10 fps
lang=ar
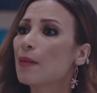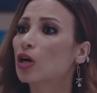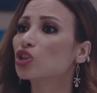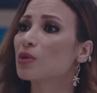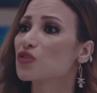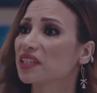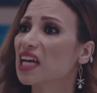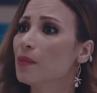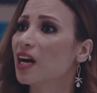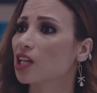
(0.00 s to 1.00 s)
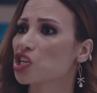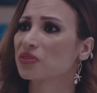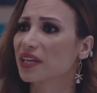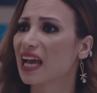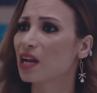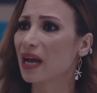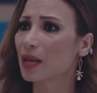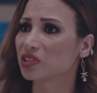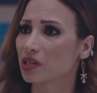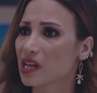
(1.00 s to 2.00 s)
لا ما هو انت مش فاتح لي محضر عشان تتكلم
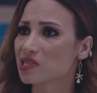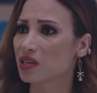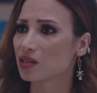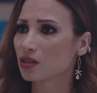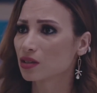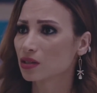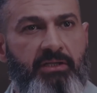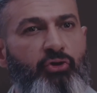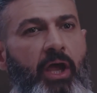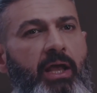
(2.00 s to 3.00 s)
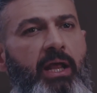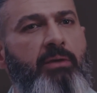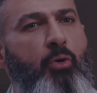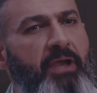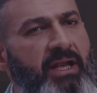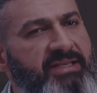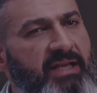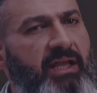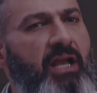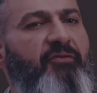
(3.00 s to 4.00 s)
معايا بالطريقه دي انت متخيله اني ممكن
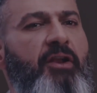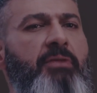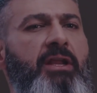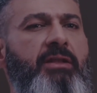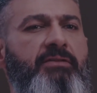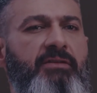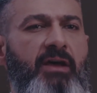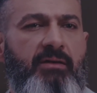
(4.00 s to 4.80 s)
اصدق الفيلم الهندي